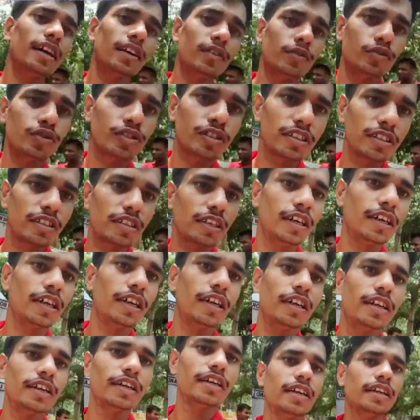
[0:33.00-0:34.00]
कुछ
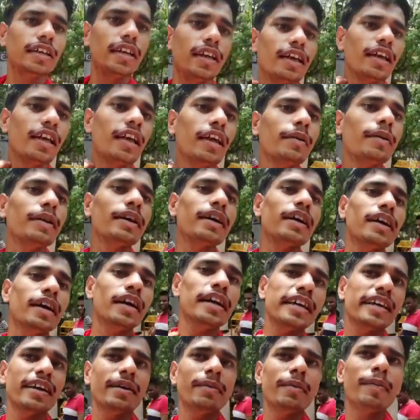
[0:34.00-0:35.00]

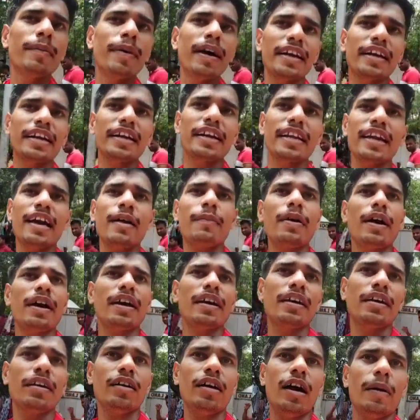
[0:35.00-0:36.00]
घड़ी का भी मार्केट है यहाँ पे
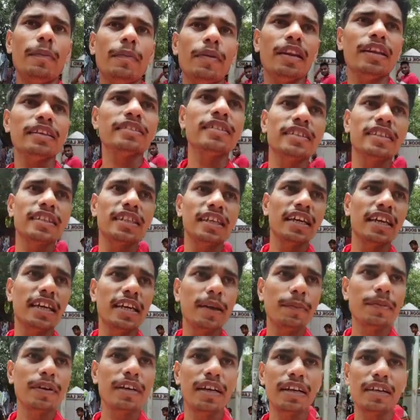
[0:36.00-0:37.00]
आके आप ले सकते हैं
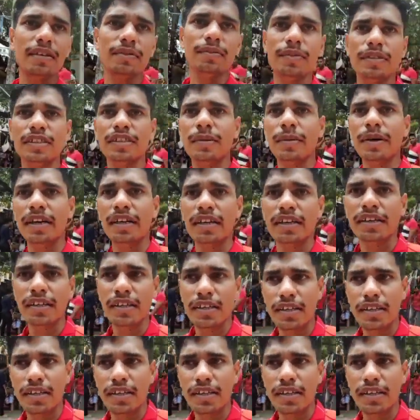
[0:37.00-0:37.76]
गिफ्ट का सामान